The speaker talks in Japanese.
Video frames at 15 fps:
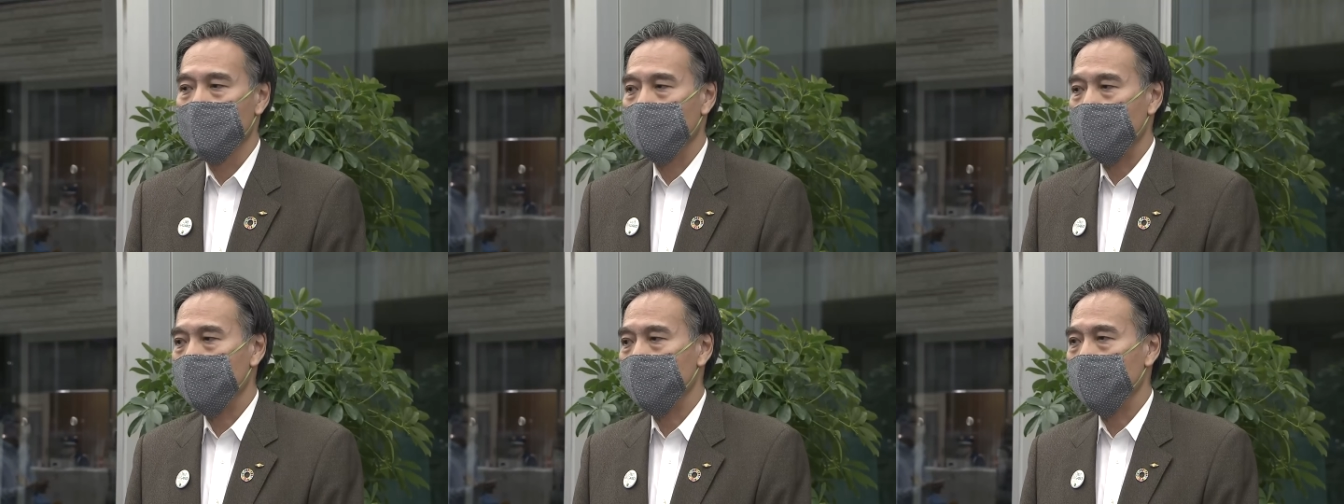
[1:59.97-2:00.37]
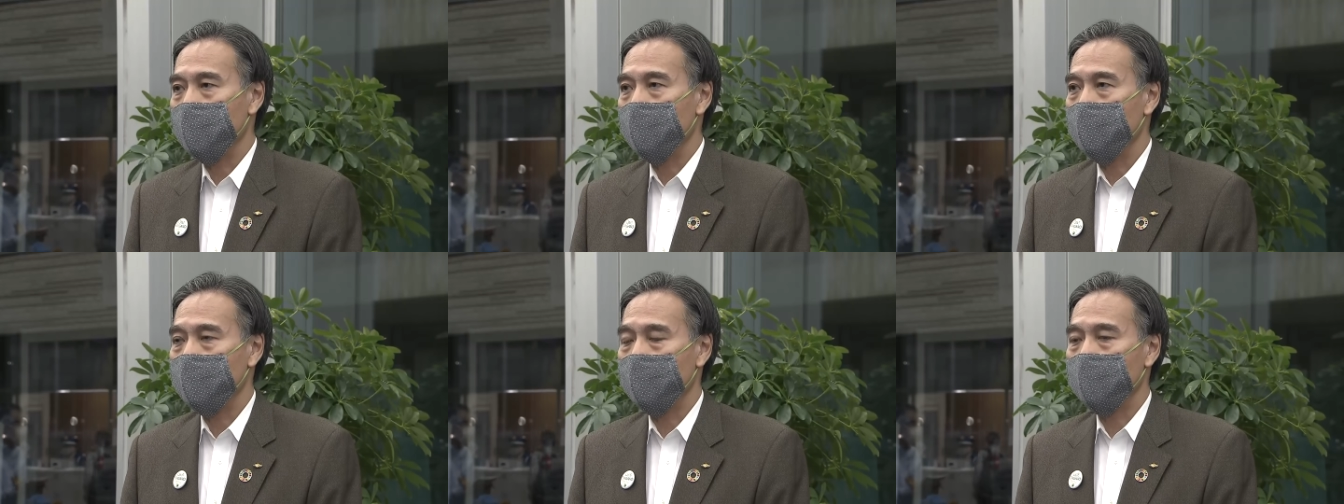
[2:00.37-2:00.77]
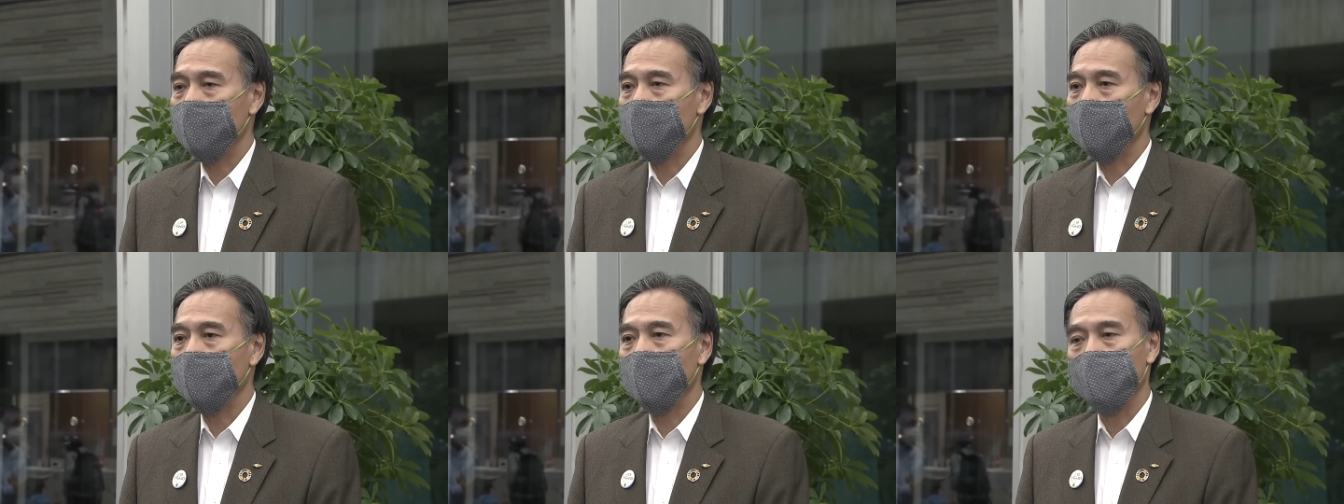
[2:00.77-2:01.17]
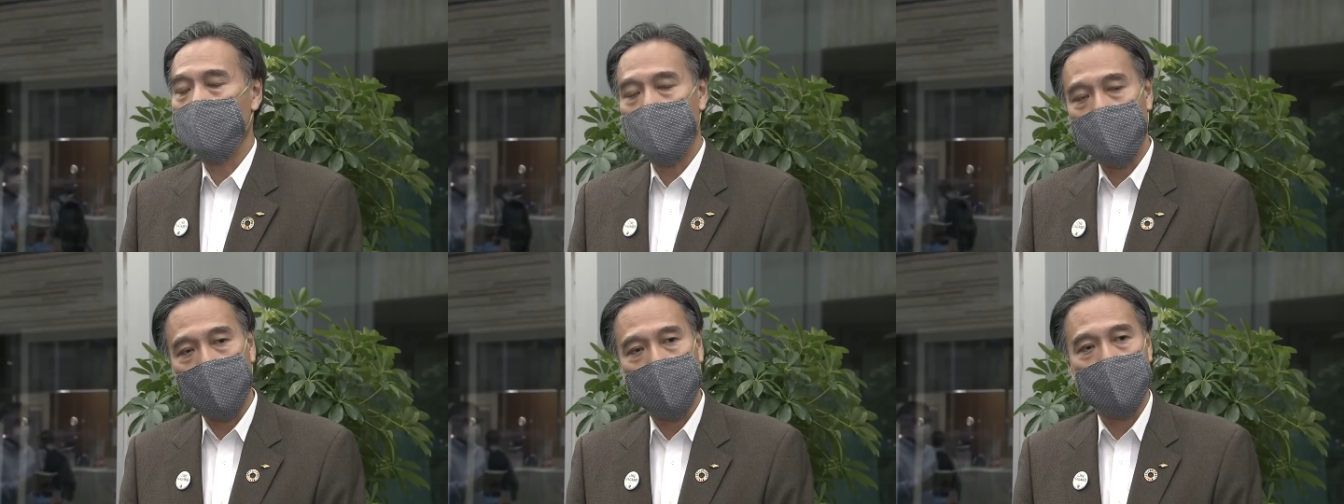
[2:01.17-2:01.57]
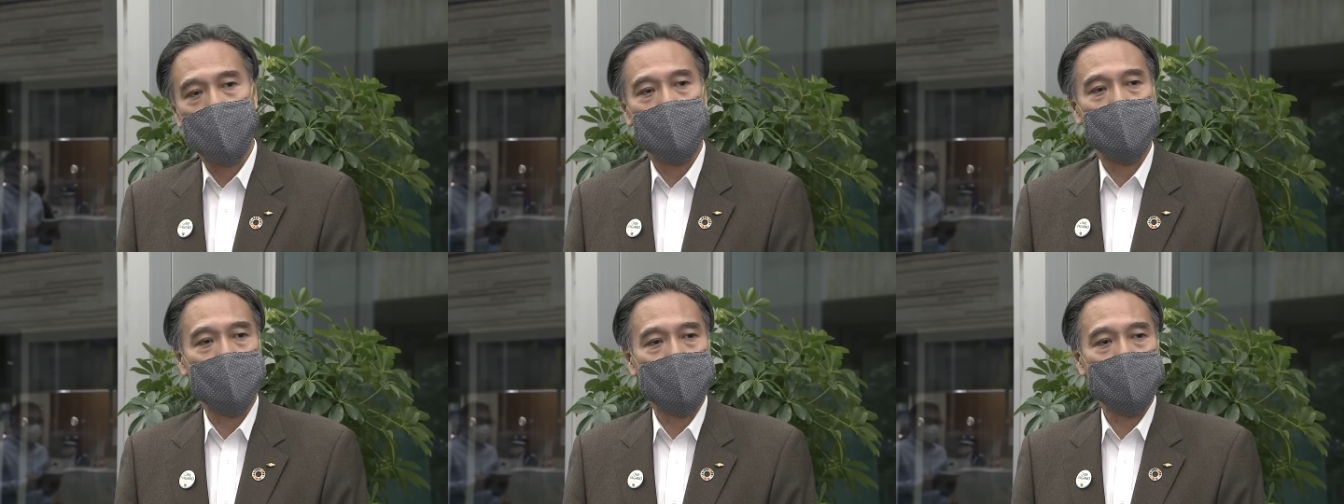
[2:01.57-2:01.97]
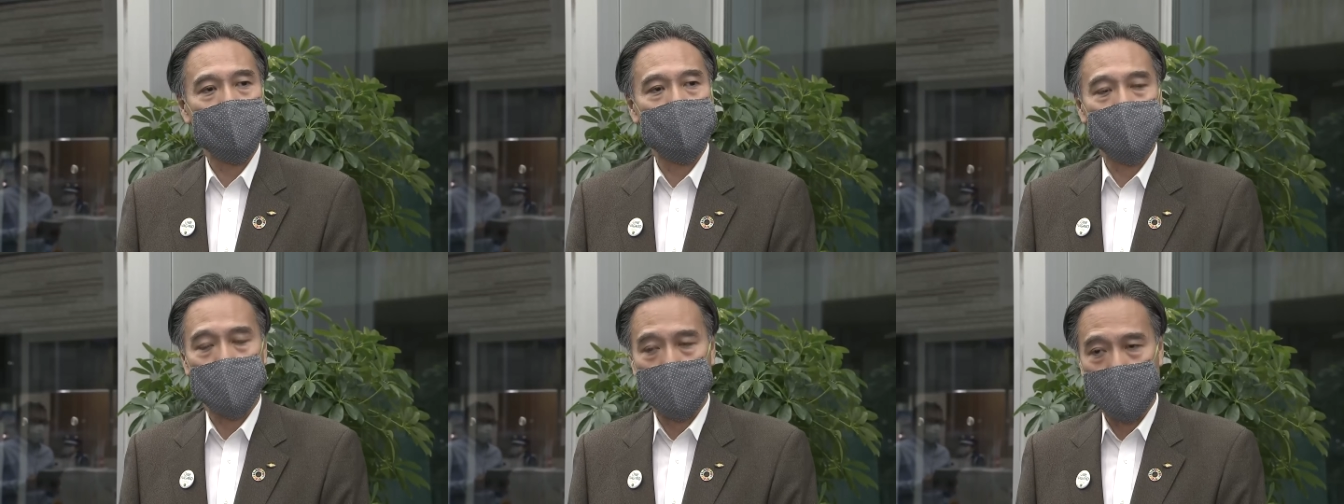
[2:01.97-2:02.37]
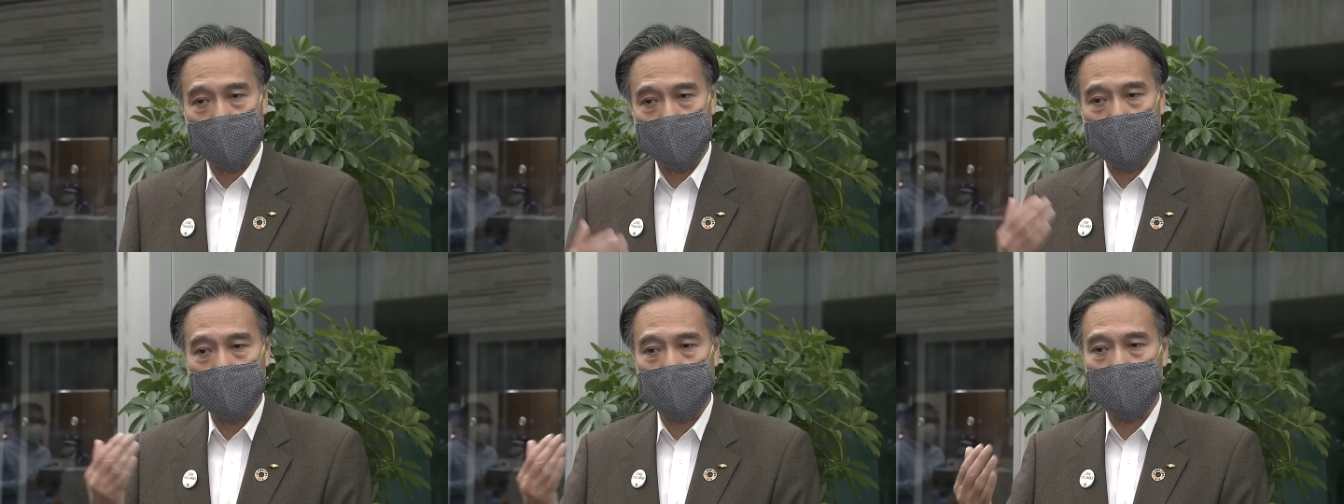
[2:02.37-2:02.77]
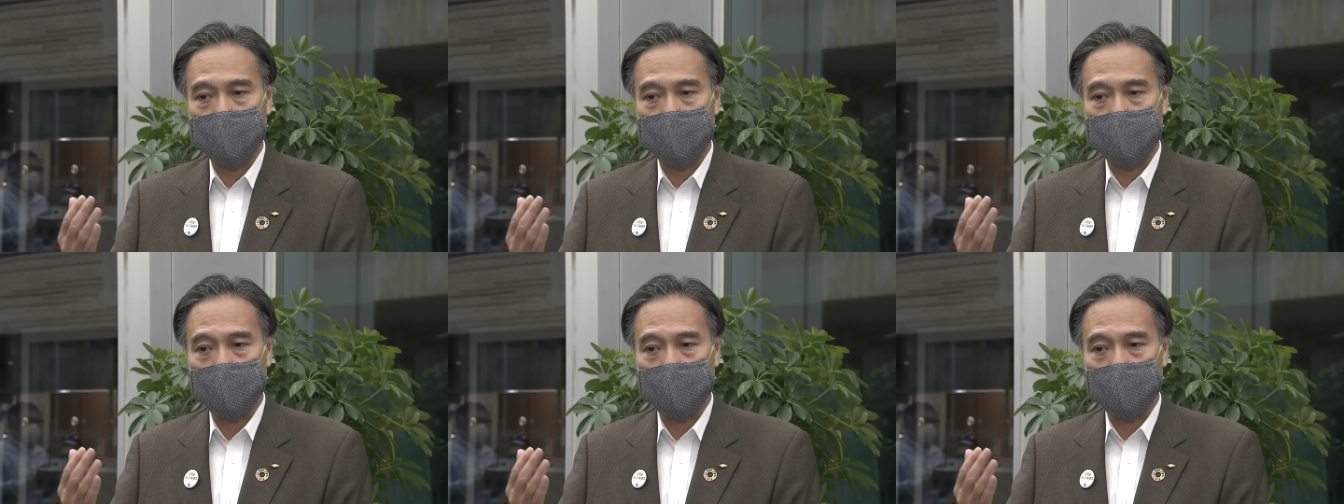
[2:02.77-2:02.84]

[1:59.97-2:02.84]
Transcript: 発令された後、私どもか